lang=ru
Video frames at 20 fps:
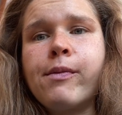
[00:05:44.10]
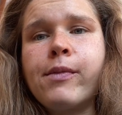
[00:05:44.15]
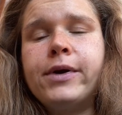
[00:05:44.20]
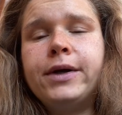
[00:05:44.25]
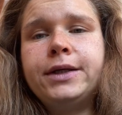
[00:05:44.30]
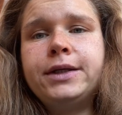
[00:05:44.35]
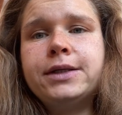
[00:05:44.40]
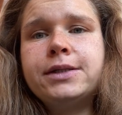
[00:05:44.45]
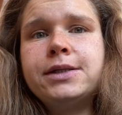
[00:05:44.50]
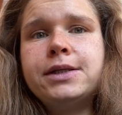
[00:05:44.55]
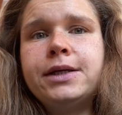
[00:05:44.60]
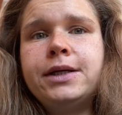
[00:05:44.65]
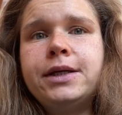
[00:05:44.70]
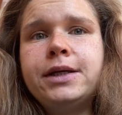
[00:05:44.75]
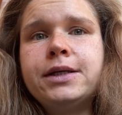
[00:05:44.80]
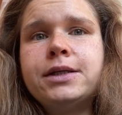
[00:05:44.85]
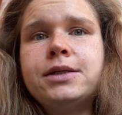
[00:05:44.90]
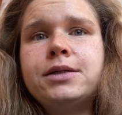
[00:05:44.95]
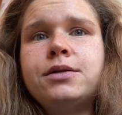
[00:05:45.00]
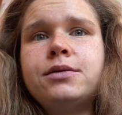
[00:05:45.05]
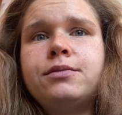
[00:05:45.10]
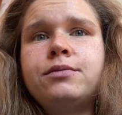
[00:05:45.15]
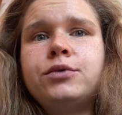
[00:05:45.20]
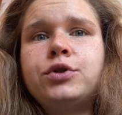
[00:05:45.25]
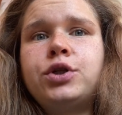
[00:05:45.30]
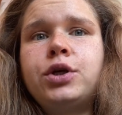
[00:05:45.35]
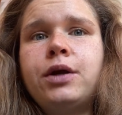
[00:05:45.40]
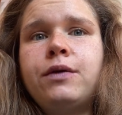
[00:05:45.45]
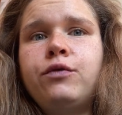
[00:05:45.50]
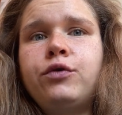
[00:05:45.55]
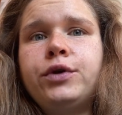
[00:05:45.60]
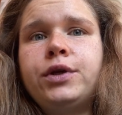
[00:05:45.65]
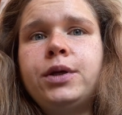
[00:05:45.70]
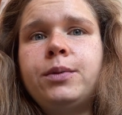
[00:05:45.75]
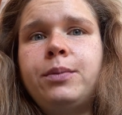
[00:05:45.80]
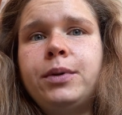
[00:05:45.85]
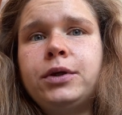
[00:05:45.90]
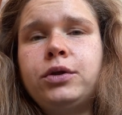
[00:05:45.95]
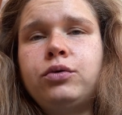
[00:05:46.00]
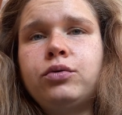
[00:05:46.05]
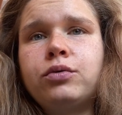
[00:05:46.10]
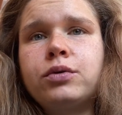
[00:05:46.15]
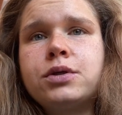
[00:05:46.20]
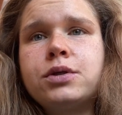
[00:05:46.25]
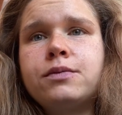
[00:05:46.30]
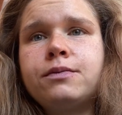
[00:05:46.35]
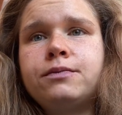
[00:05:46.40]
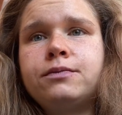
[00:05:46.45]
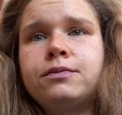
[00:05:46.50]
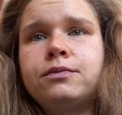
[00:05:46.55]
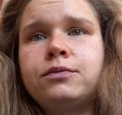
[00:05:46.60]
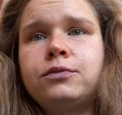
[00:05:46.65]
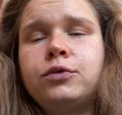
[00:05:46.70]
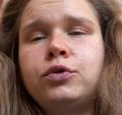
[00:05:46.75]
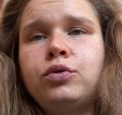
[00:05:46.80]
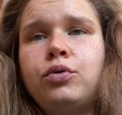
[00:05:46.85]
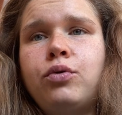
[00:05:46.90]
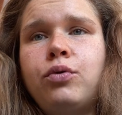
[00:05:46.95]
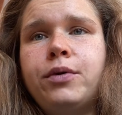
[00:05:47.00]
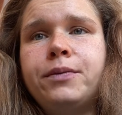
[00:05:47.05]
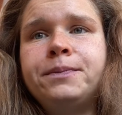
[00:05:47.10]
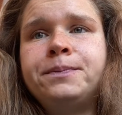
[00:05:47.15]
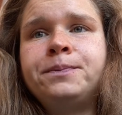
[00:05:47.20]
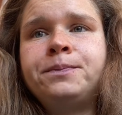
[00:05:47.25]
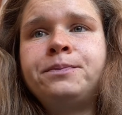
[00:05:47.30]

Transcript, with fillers: если есть жировой гепатоз, то